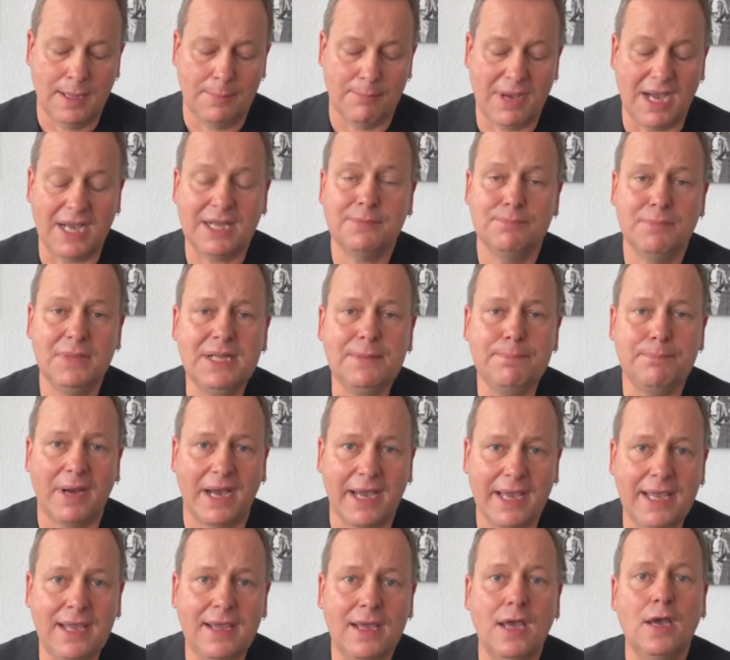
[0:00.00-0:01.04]
Macht mit
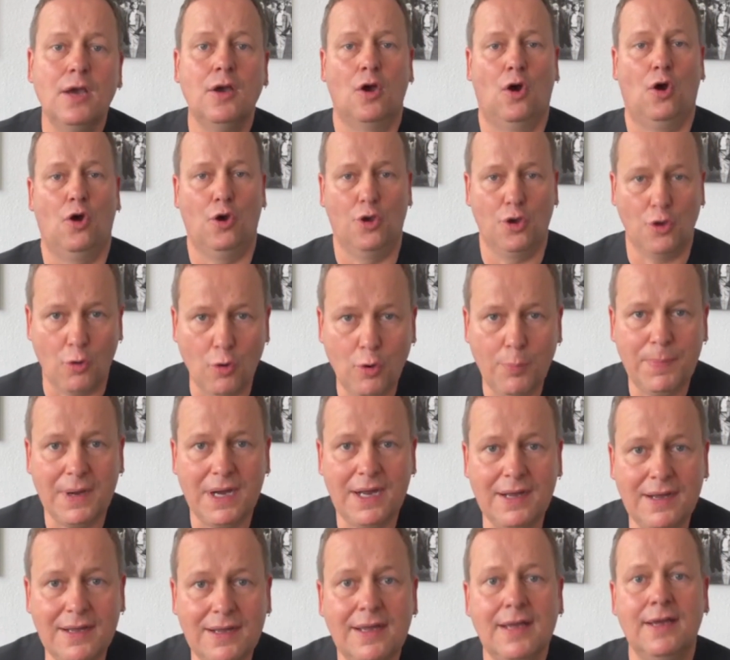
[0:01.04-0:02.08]
bei
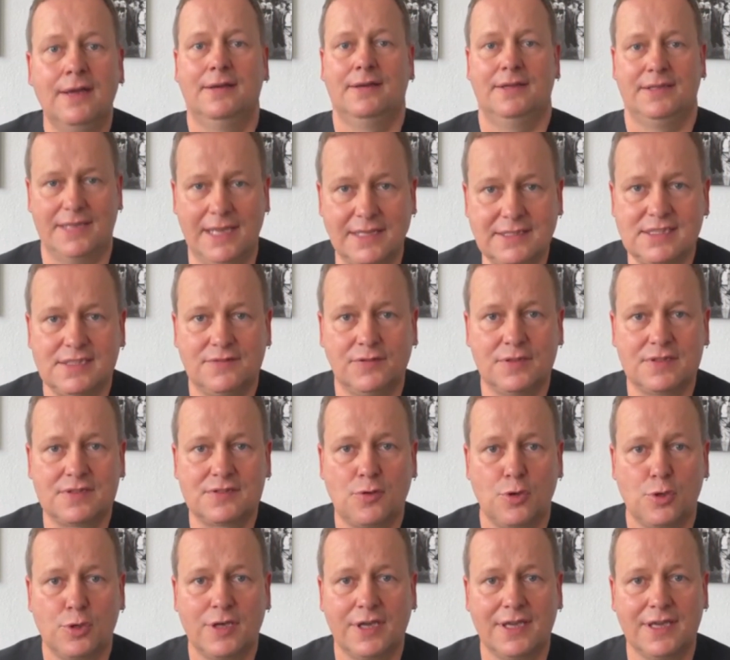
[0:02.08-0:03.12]
Europa, jetzt wird's
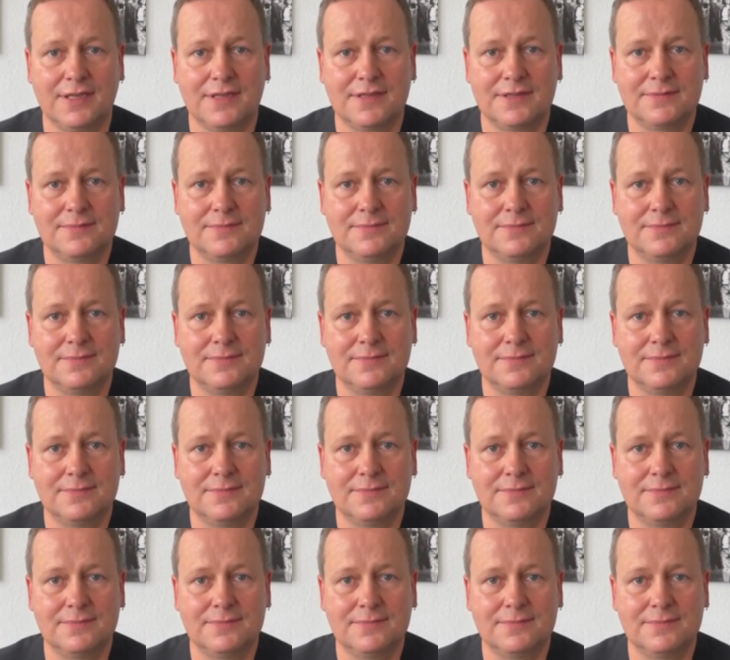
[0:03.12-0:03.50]
konkret.